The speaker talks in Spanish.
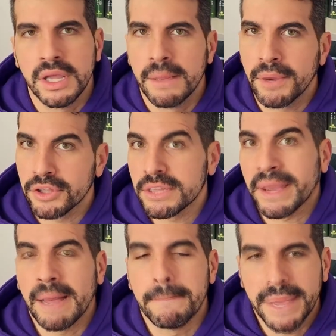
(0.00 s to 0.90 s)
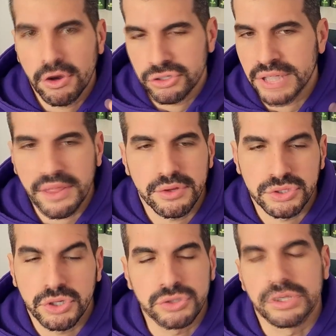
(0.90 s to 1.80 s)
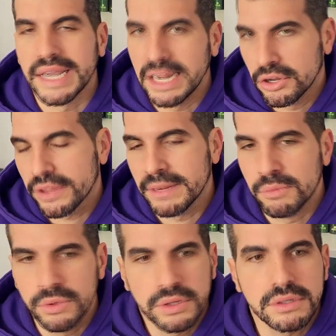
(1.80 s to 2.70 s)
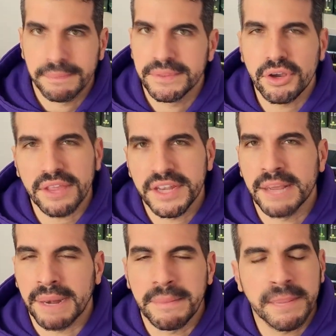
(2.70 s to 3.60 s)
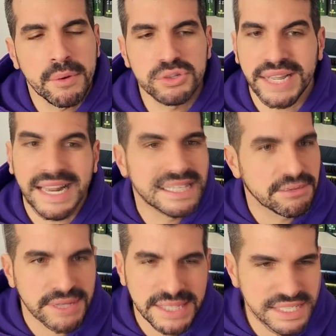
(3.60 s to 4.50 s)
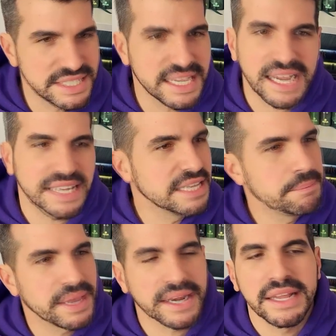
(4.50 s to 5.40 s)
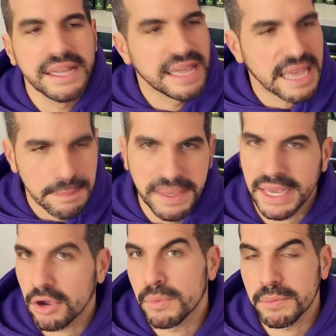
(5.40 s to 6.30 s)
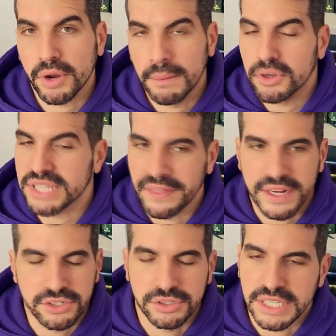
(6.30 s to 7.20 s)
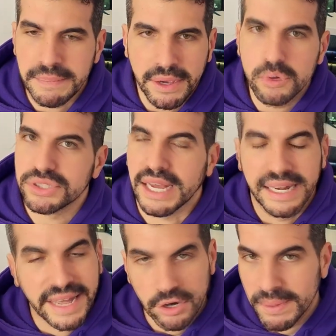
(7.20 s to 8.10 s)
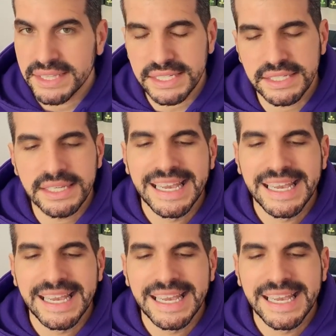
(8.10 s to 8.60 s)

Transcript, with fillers: porque no te pegan pegotonazos con el lore del mundo. Tengo que decir que para mí que me gusta la alta fantasía hiper épica, como es por ejemplo Sanderson, y me gusta la romantasy,